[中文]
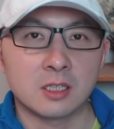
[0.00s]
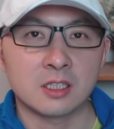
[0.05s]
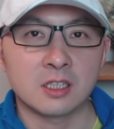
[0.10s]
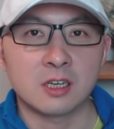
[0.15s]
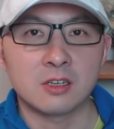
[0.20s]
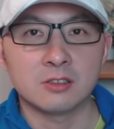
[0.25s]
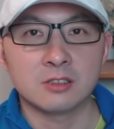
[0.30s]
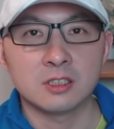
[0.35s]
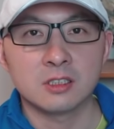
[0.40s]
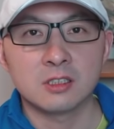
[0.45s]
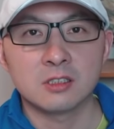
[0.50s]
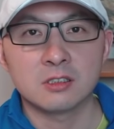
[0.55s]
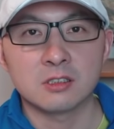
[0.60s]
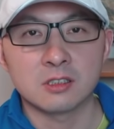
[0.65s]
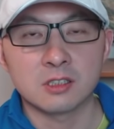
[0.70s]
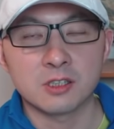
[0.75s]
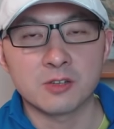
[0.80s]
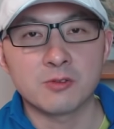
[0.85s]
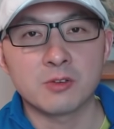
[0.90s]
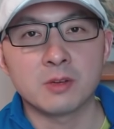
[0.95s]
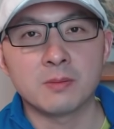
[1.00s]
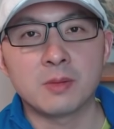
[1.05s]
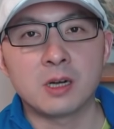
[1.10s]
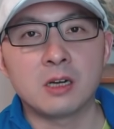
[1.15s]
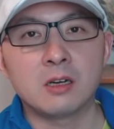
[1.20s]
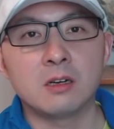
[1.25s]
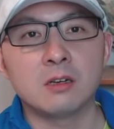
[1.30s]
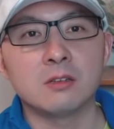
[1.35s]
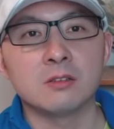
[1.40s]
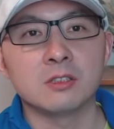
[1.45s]
大家好，今天是十一月
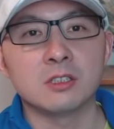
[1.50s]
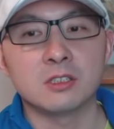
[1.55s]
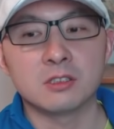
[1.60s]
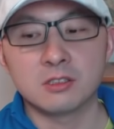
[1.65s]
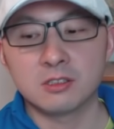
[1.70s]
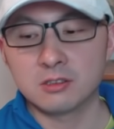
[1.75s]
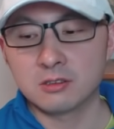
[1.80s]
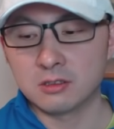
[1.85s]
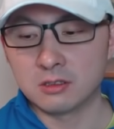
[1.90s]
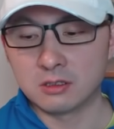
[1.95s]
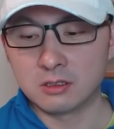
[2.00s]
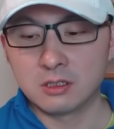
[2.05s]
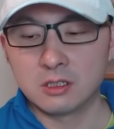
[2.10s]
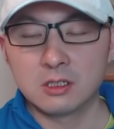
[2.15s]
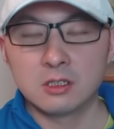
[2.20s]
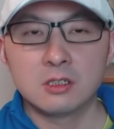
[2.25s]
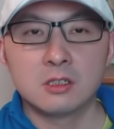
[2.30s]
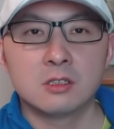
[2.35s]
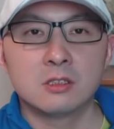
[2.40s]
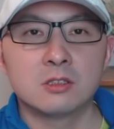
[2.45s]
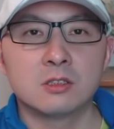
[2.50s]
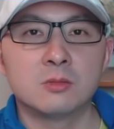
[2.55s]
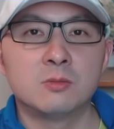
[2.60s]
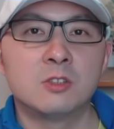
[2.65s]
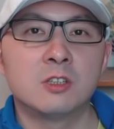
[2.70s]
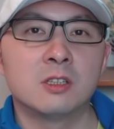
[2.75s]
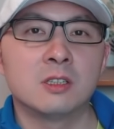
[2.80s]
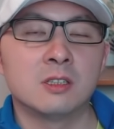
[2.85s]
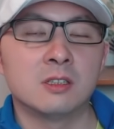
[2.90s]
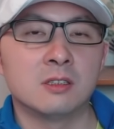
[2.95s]
八号，星期日，
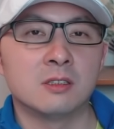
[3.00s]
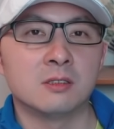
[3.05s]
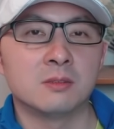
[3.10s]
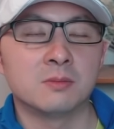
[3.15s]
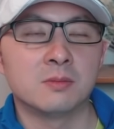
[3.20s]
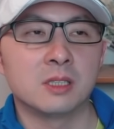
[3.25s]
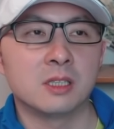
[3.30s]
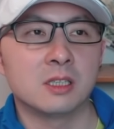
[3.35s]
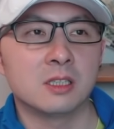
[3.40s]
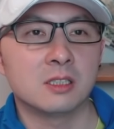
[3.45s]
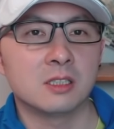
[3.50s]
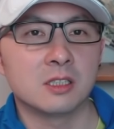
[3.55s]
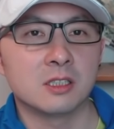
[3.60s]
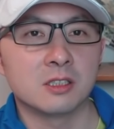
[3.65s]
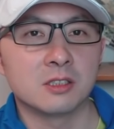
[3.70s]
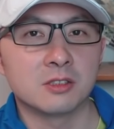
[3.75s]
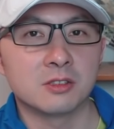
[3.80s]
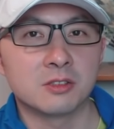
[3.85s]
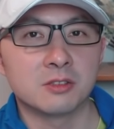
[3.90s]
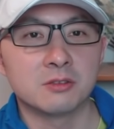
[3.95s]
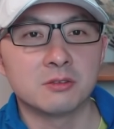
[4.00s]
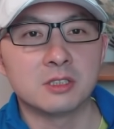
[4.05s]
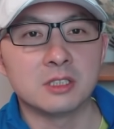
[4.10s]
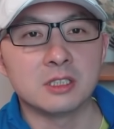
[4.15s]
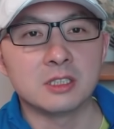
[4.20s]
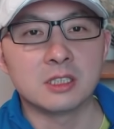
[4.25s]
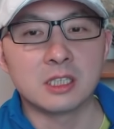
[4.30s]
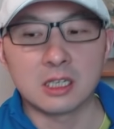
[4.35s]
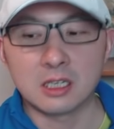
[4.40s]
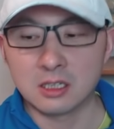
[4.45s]
周末了呢。本来想休
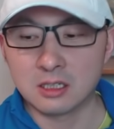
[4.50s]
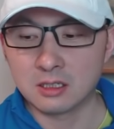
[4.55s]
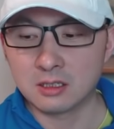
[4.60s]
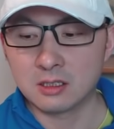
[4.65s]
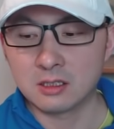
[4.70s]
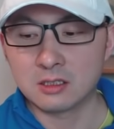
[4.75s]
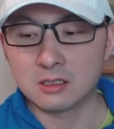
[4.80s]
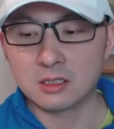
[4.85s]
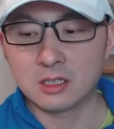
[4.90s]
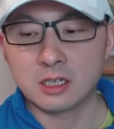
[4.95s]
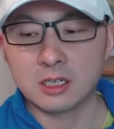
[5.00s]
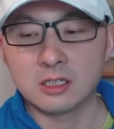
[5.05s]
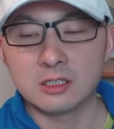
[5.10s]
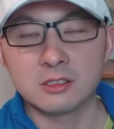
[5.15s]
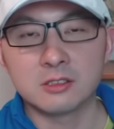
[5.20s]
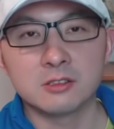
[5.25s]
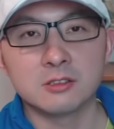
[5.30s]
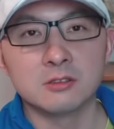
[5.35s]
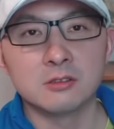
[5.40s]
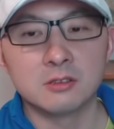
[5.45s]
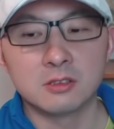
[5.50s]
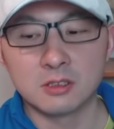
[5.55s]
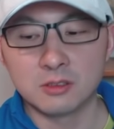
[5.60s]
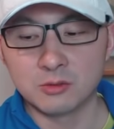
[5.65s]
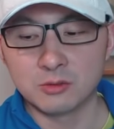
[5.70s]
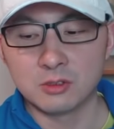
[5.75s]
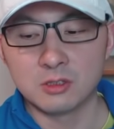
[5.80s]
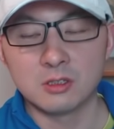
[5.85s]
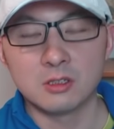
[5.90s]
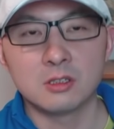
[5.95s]
息一下啊，但是还是有
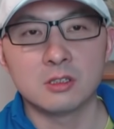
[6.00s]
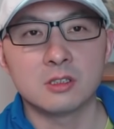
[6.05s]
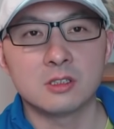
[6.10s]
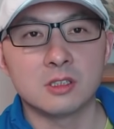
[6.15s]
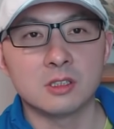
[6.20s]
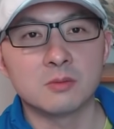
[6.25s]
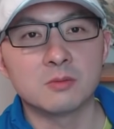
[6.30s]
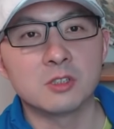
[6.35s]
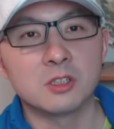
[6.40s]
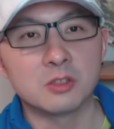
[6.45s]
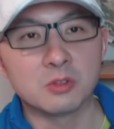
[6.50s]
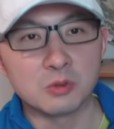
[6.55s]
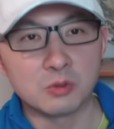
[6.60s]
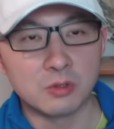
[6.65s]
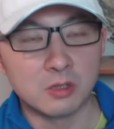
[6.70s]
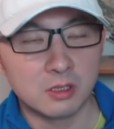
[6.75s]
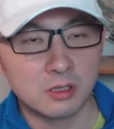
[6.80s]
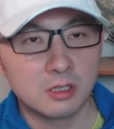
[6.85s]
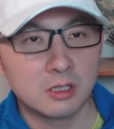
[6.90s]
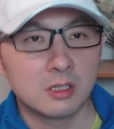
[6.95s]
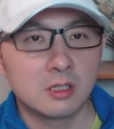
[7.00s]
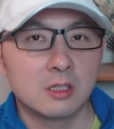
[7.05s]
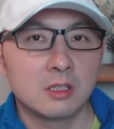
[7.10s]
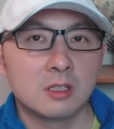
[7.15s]
很多节目要做。